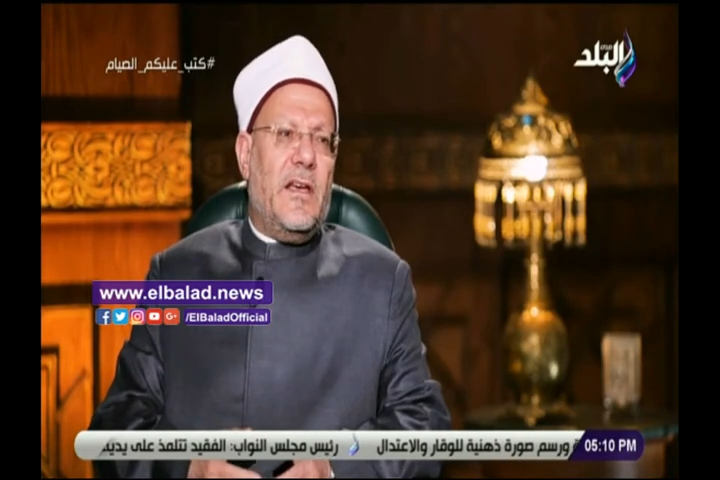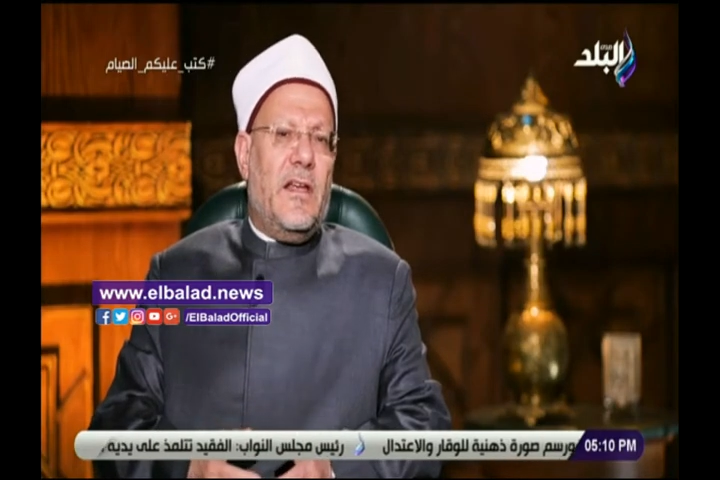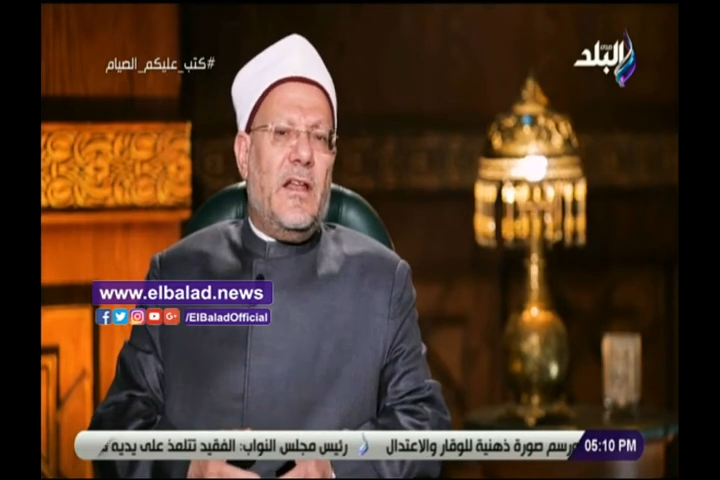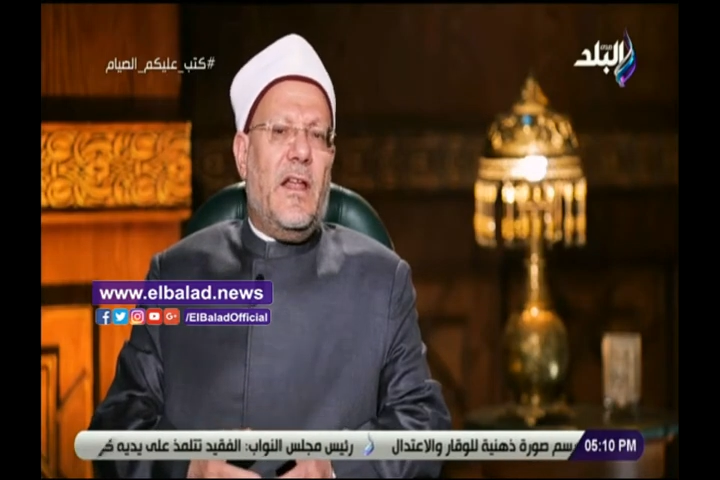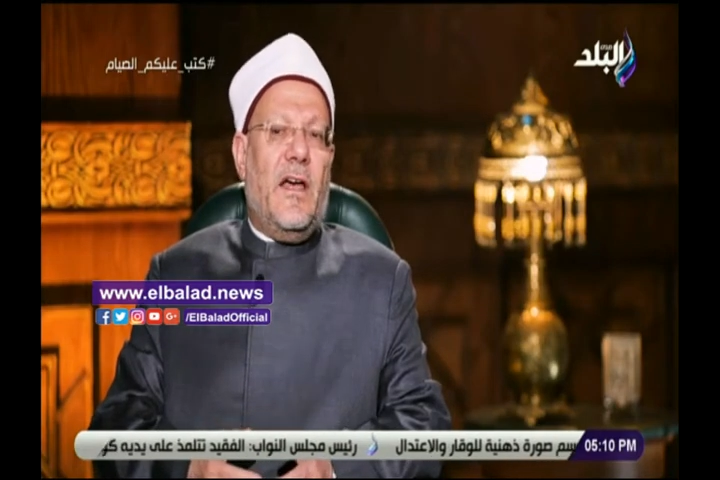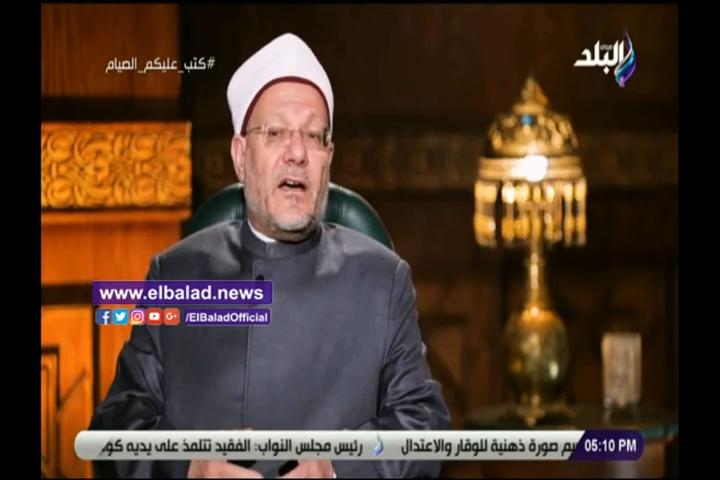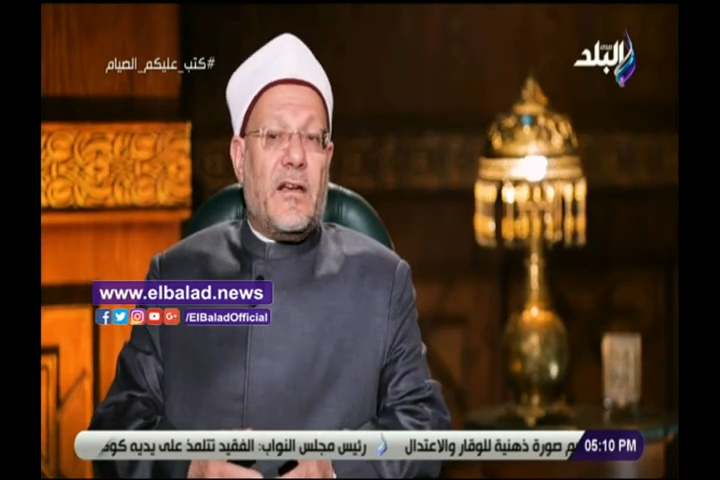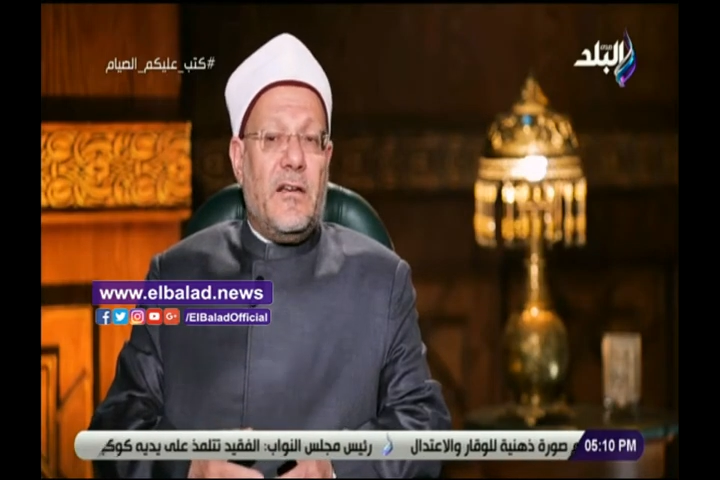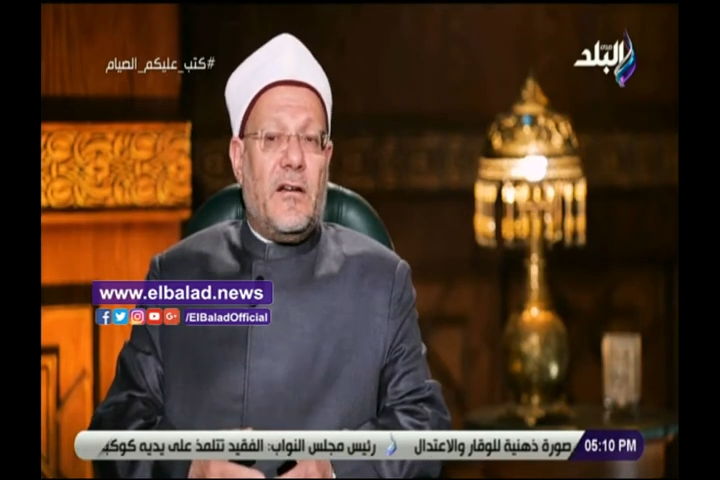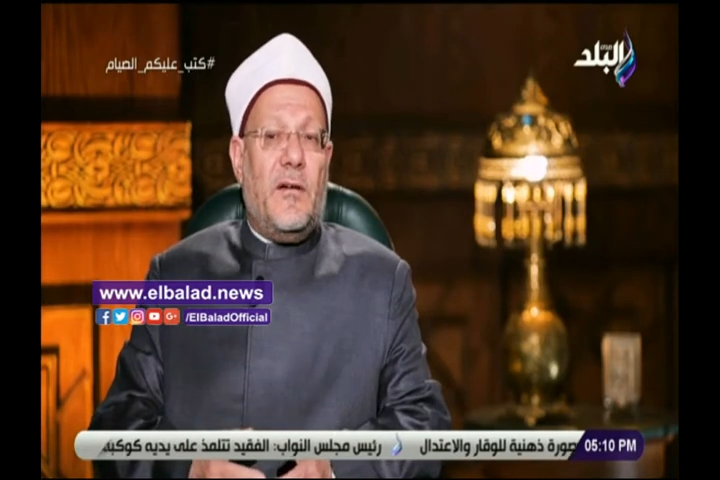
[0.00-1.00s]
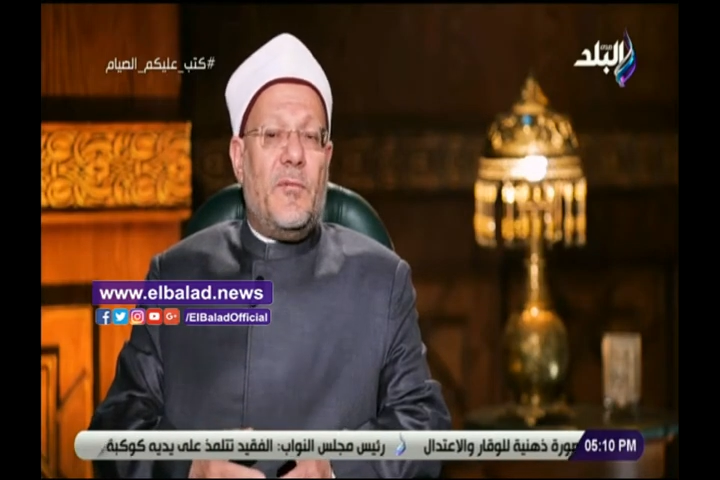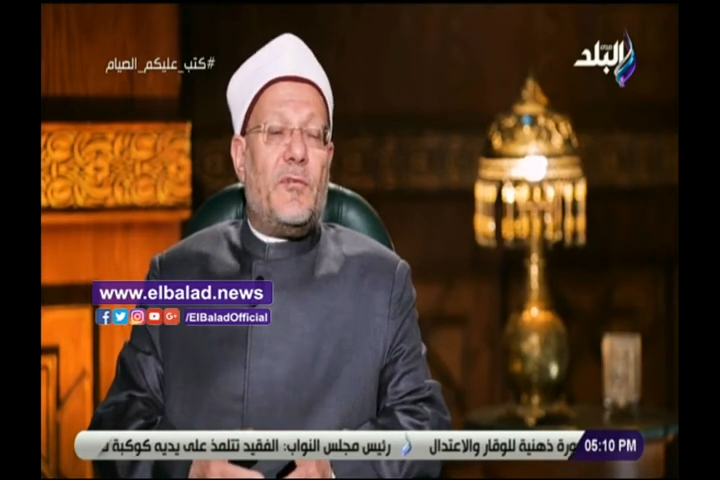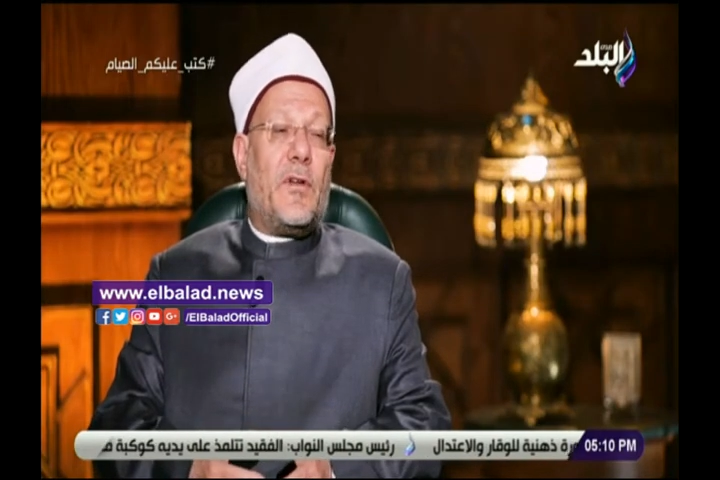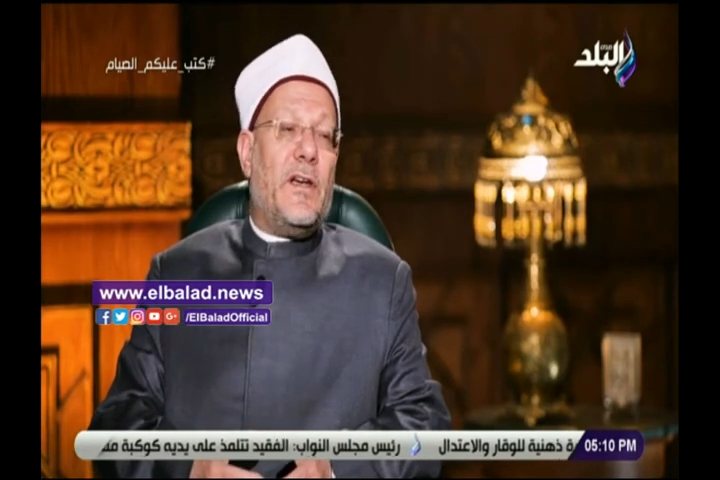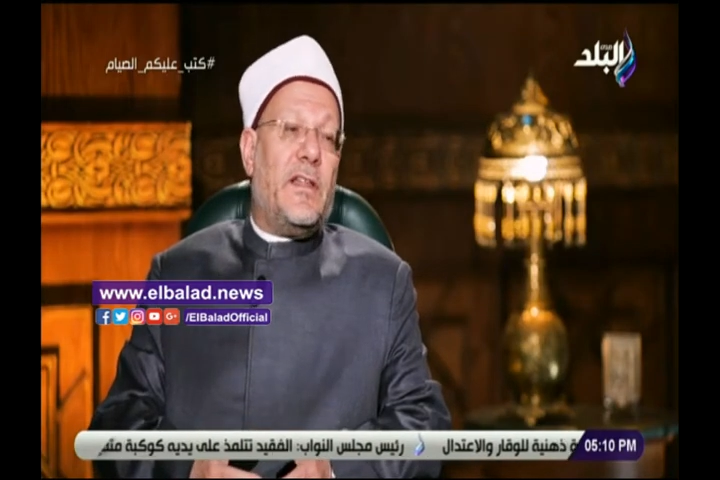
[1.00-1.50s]
إلى الحقيقة من
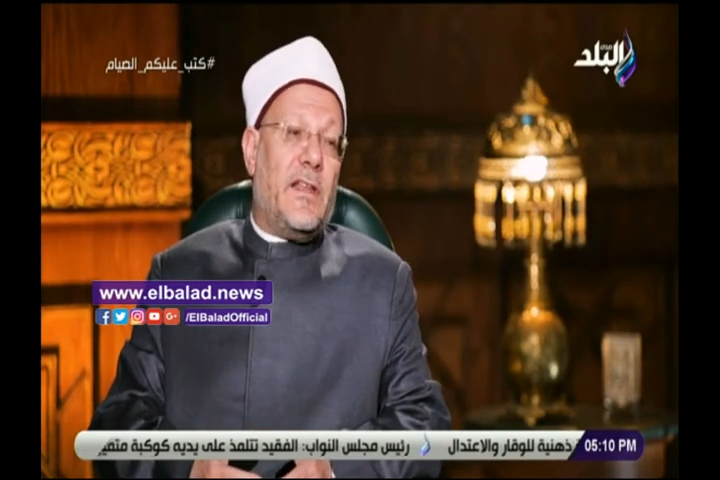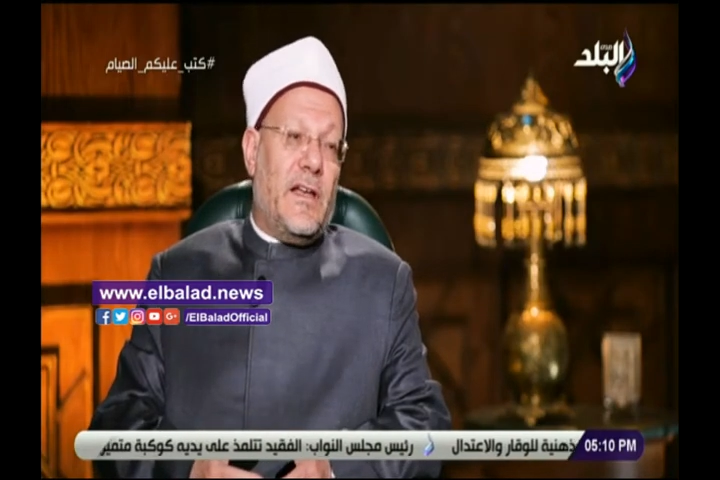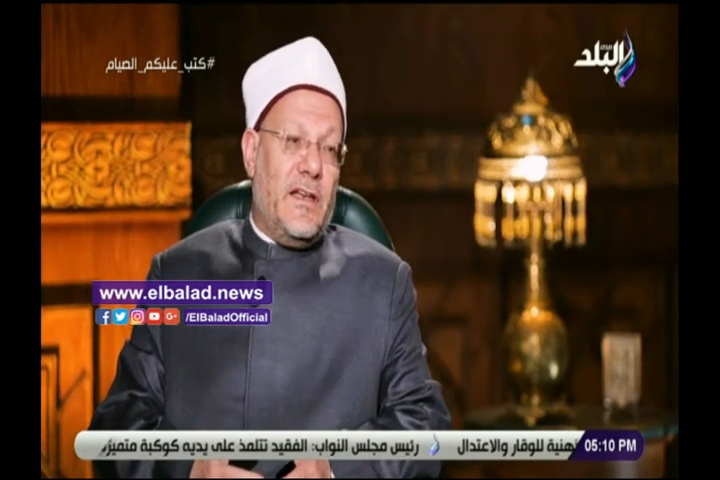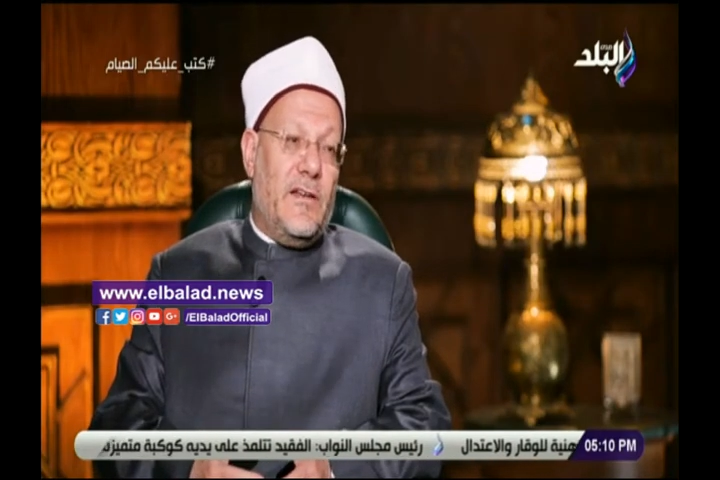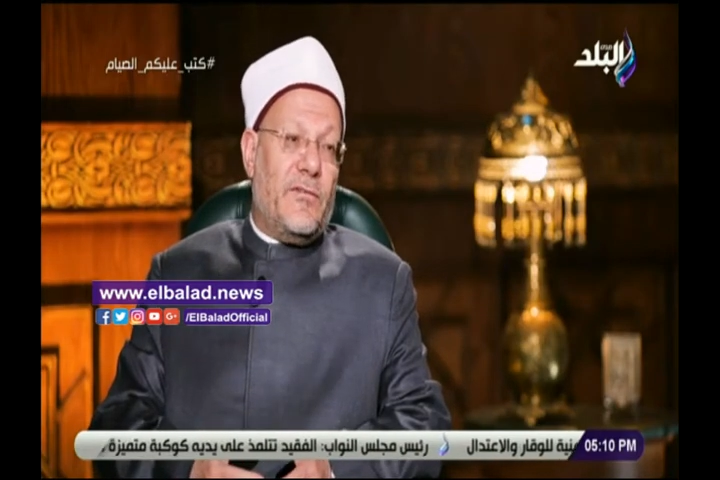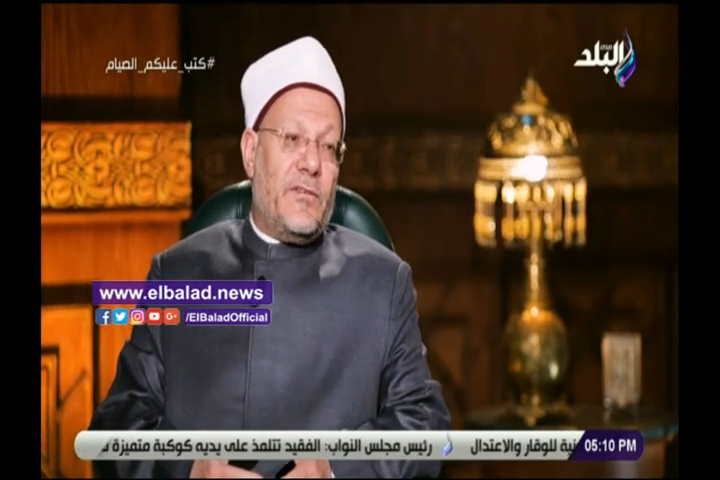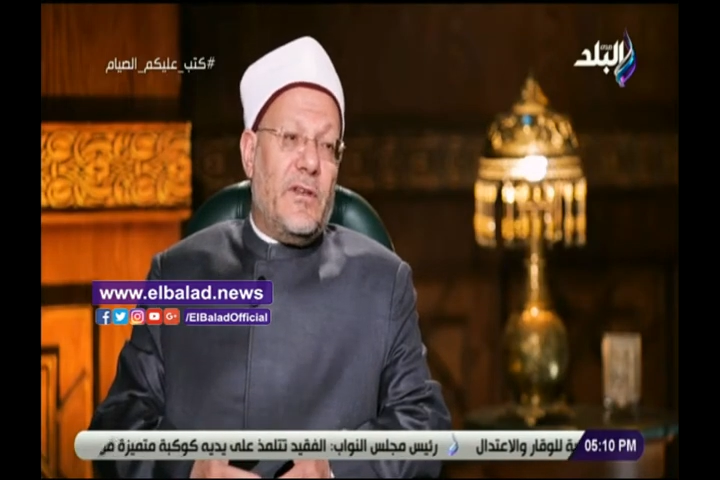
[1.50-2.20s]
وراء التكليف